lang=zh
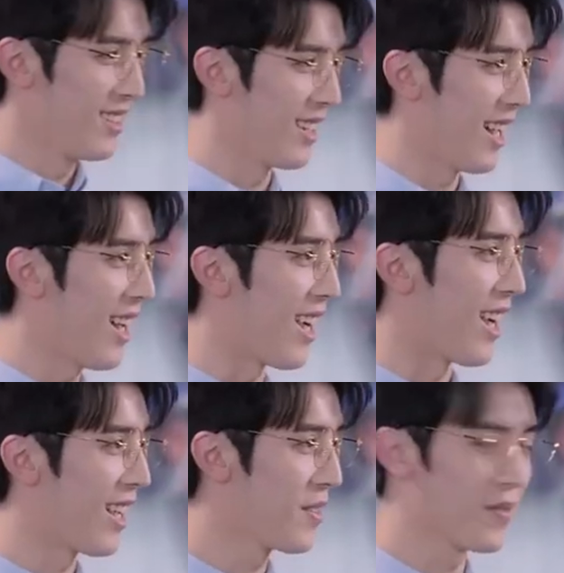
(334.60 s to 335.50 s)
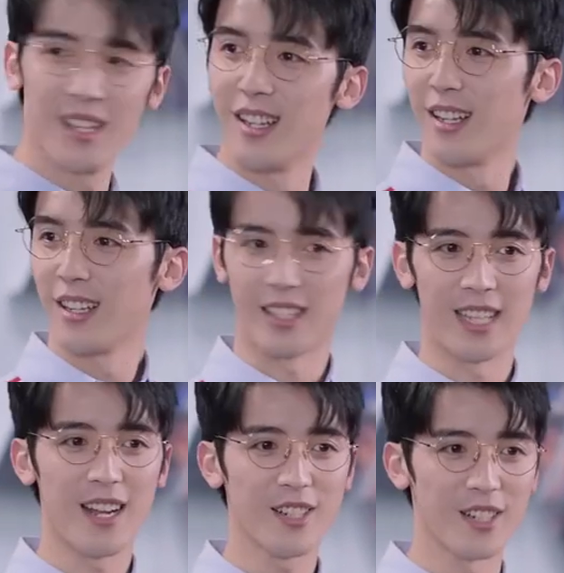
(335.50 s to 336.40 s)
你来了，给大
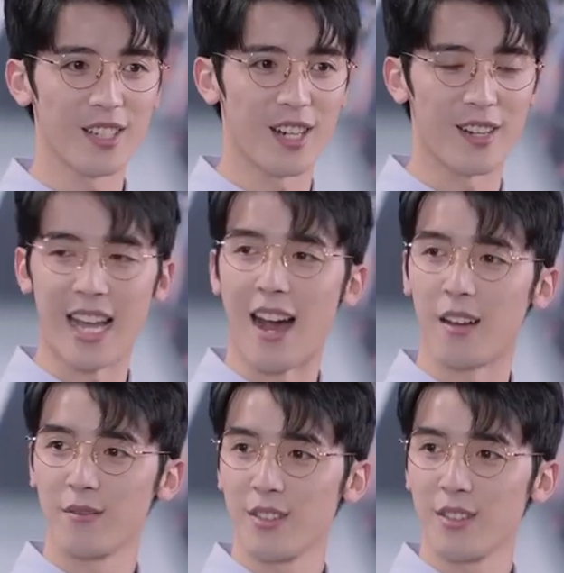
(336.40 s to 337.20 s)
家正式介绍一下啊。